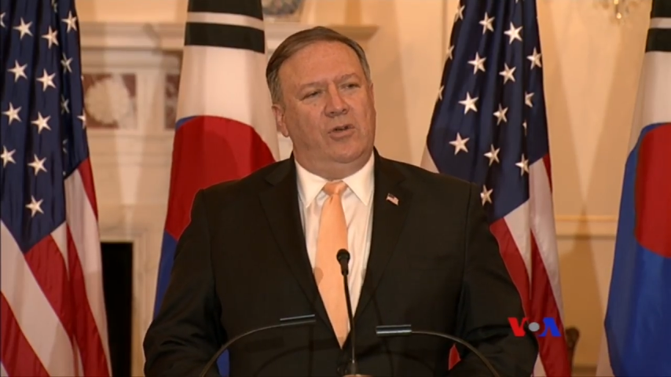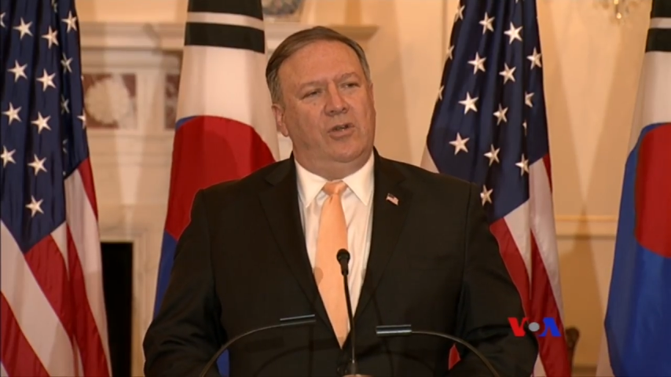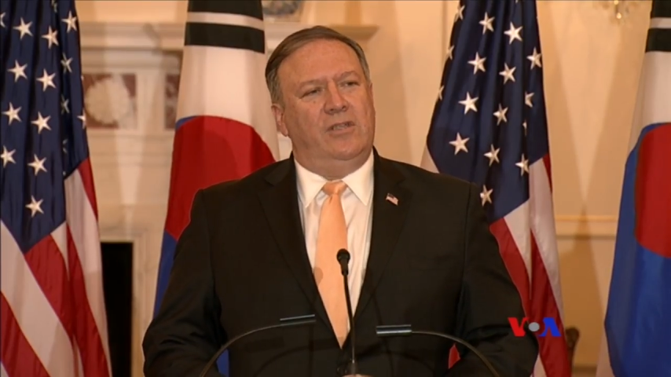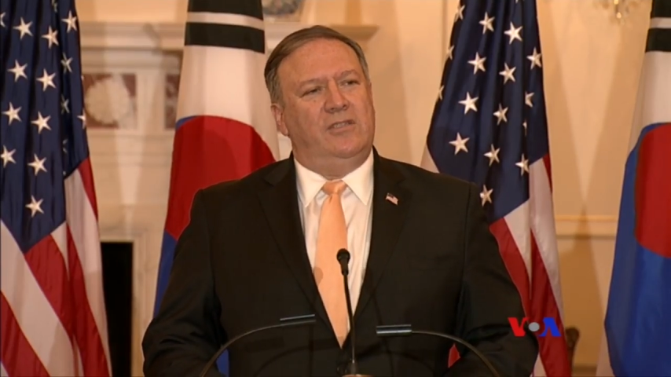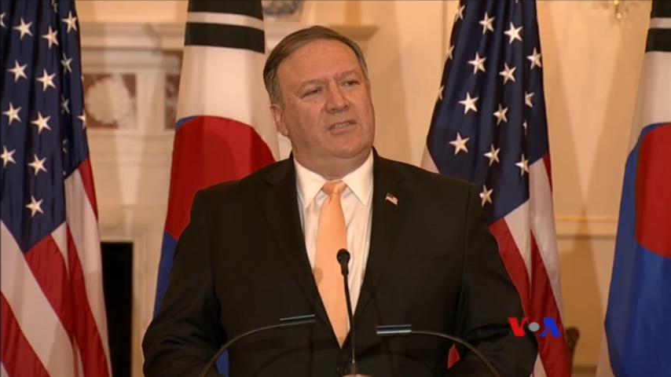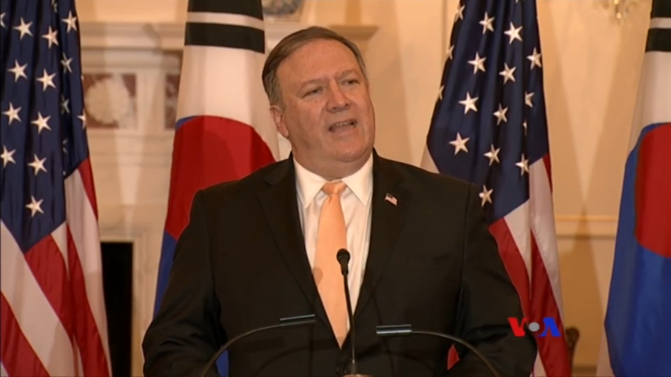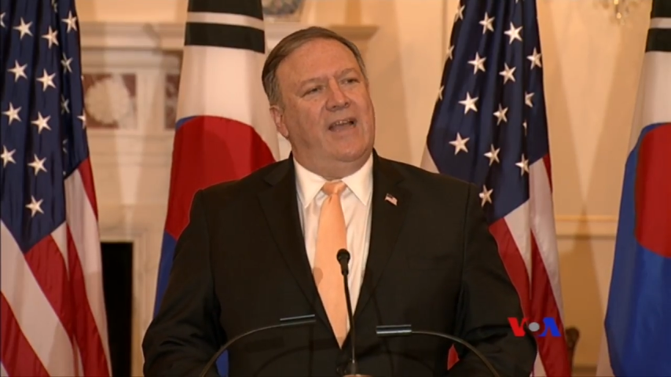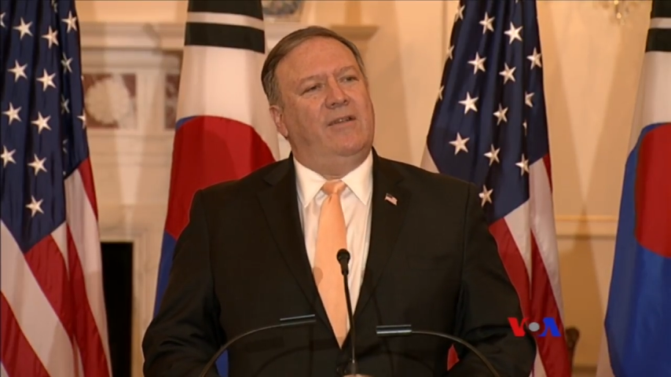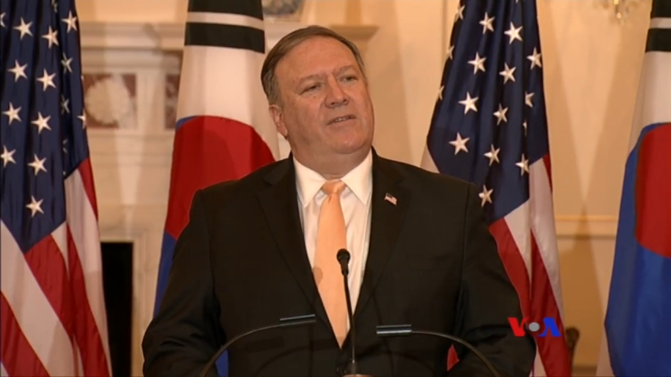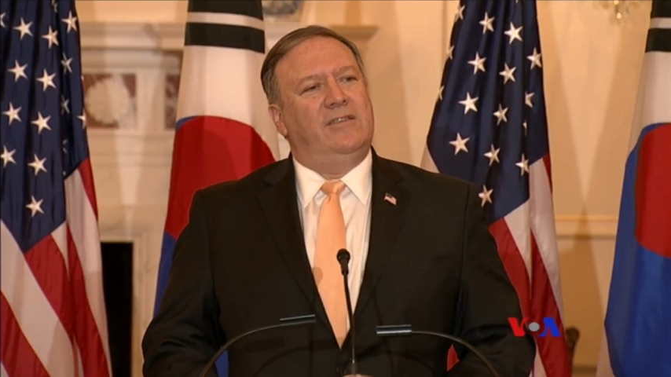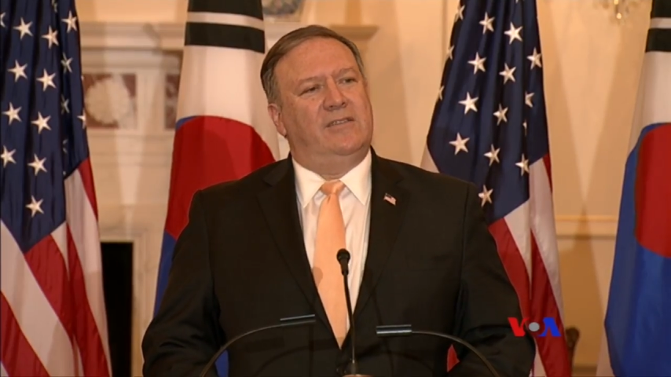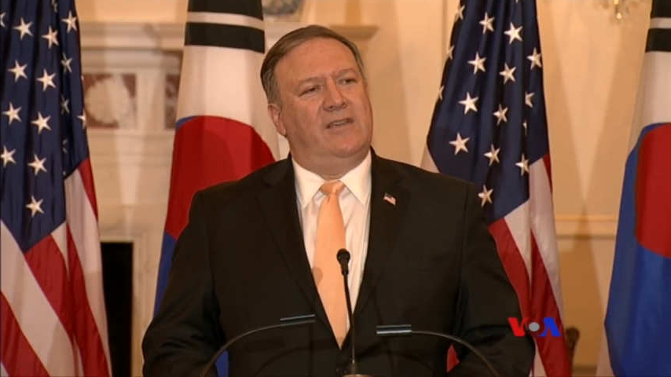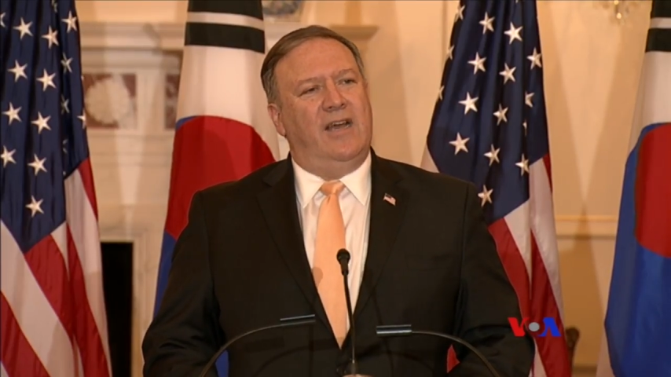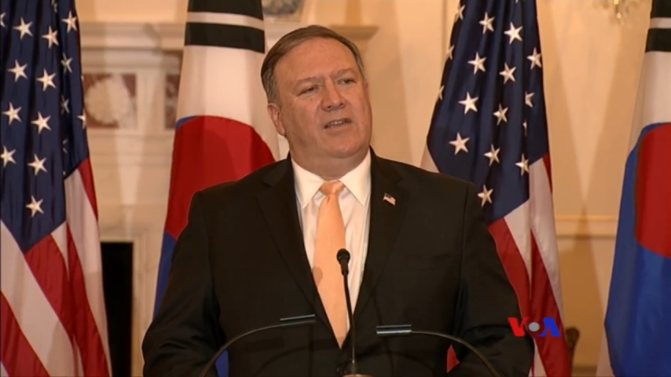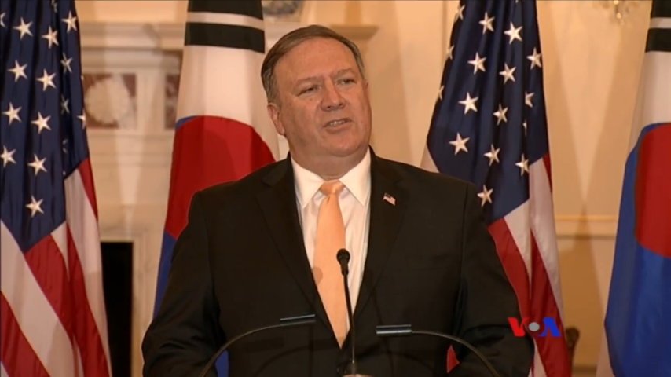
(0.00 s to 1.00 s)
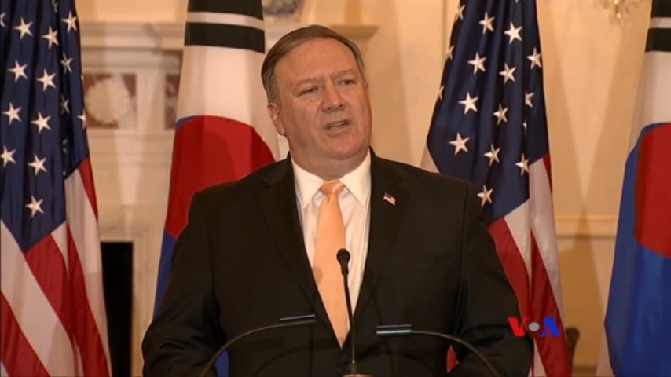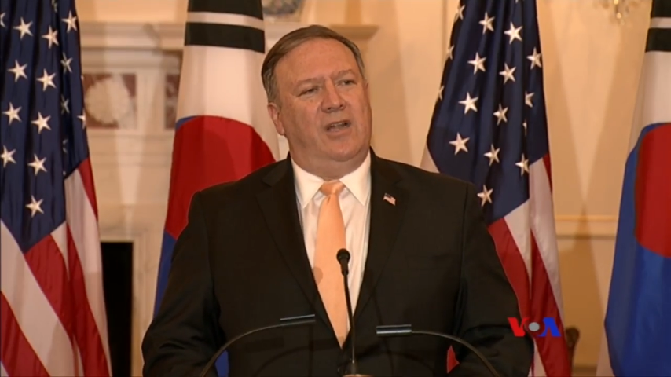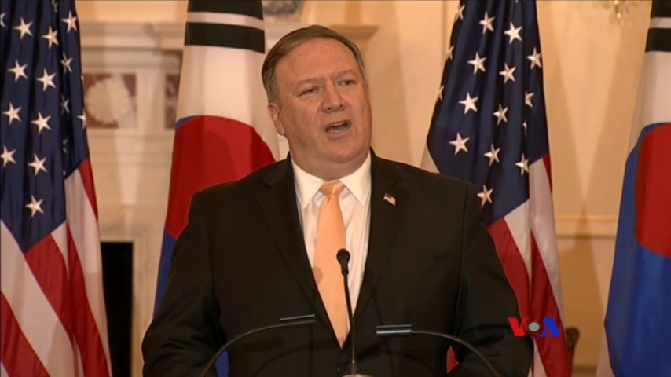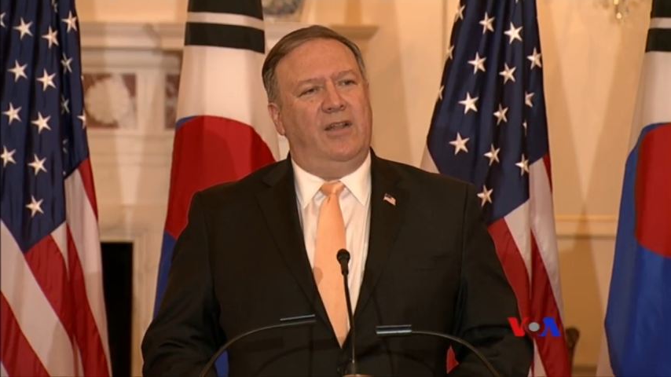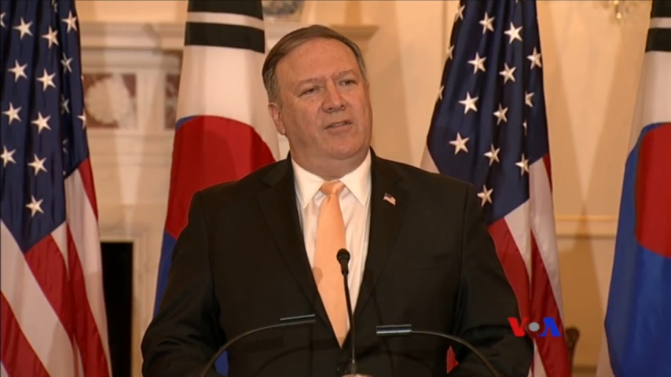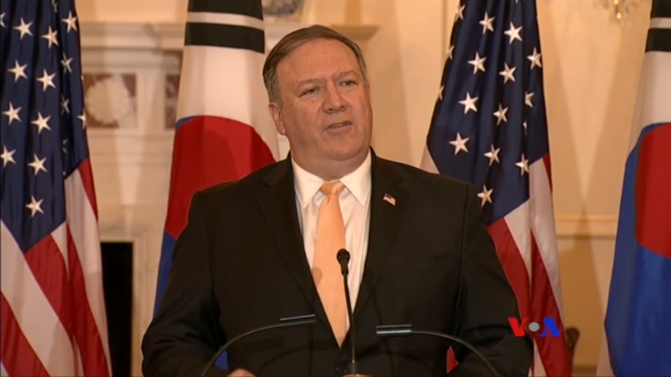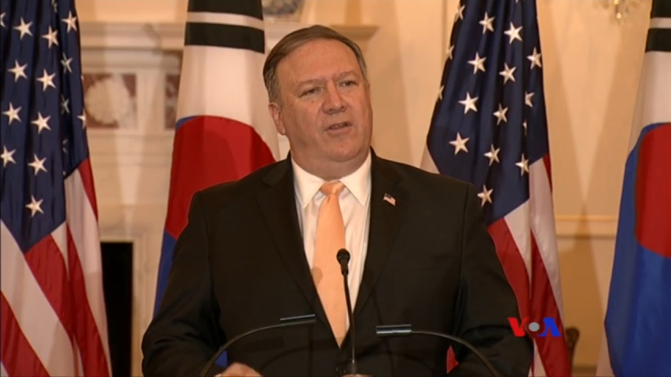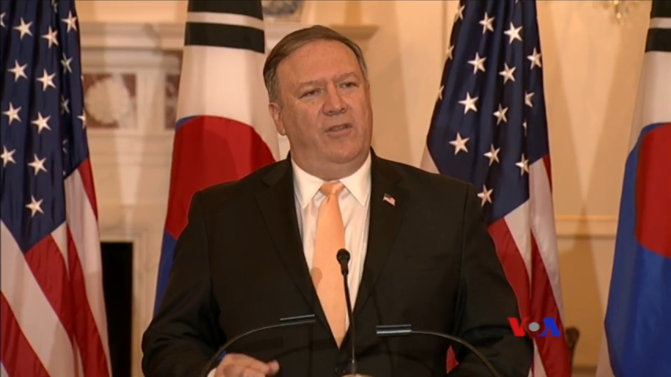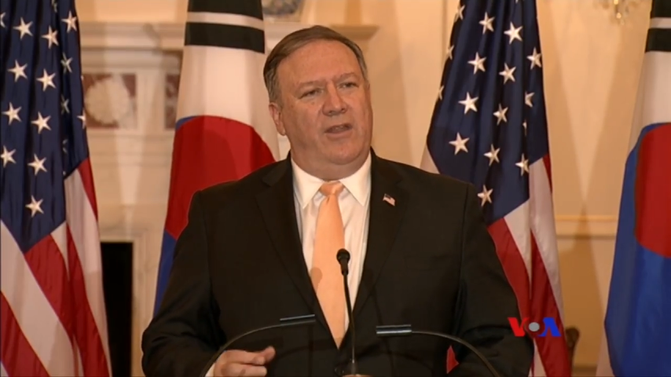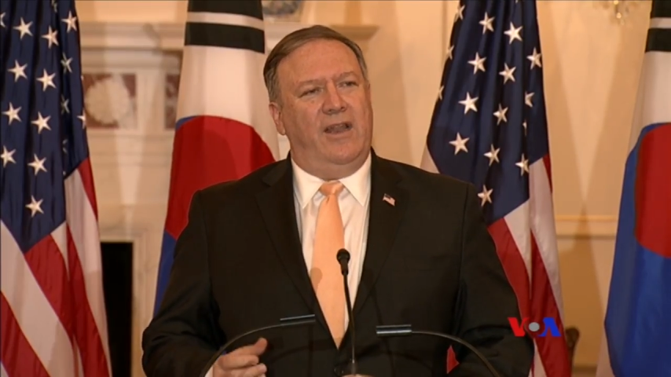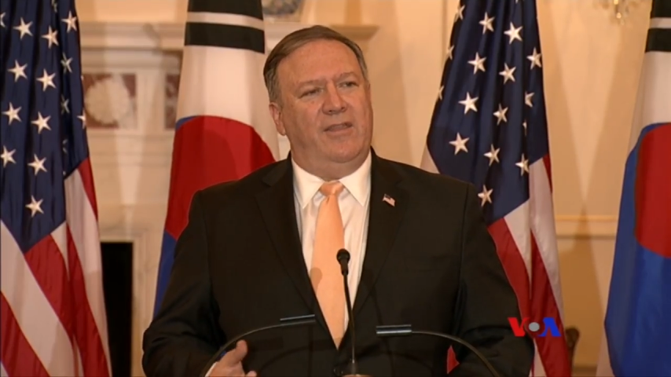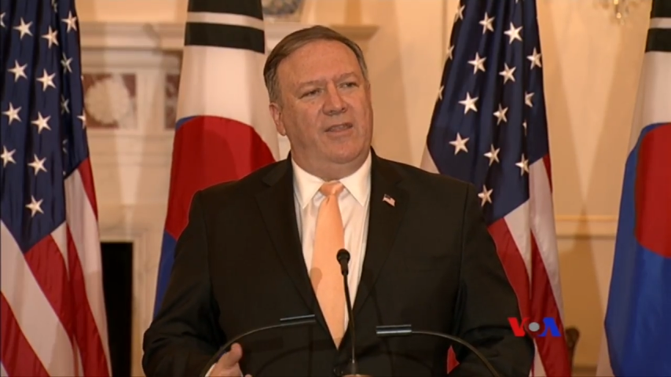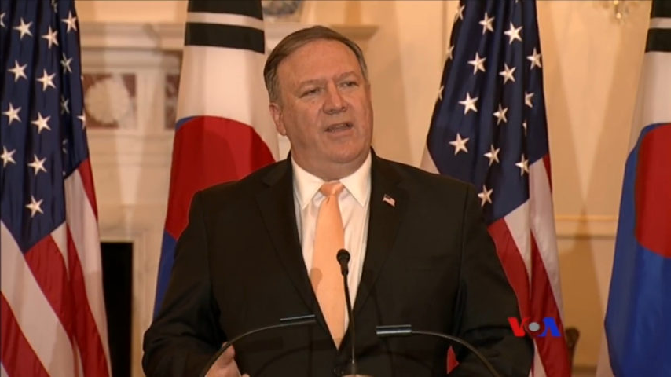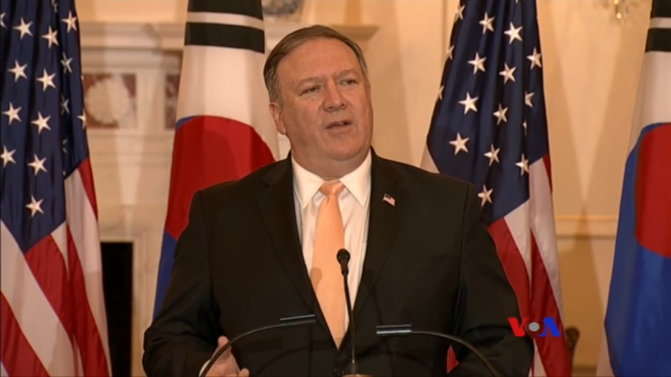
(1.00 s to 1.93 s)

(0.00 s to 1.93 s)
完全嘅共识，但系